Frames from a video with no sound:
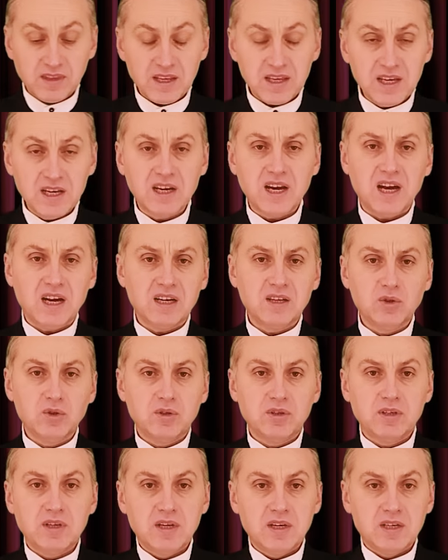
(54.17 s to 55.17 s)
И как
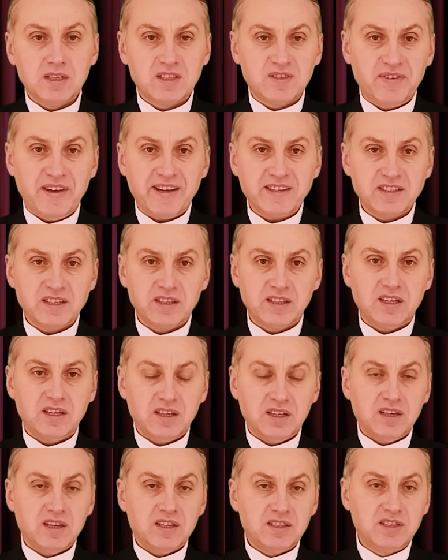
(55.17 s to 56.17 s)
оно
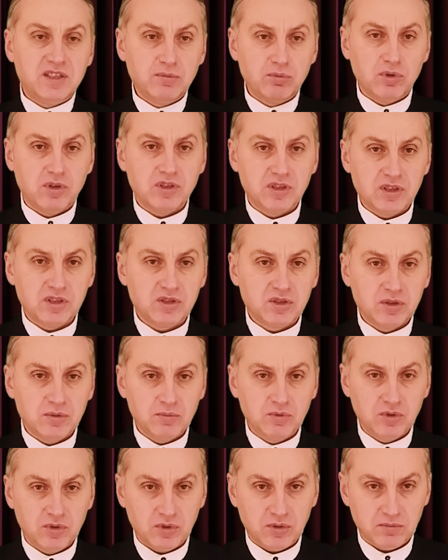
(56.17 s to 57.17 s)
связано с
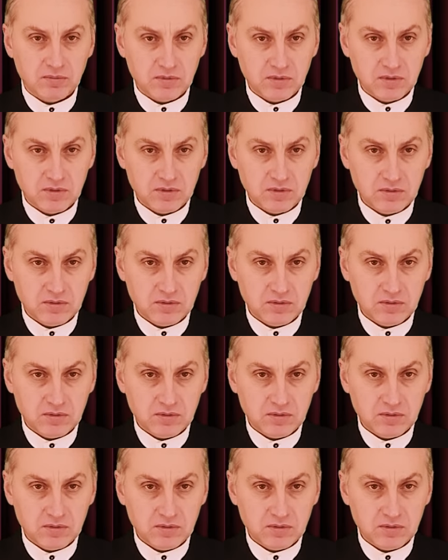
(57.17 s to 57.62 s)
сегодняшним днем –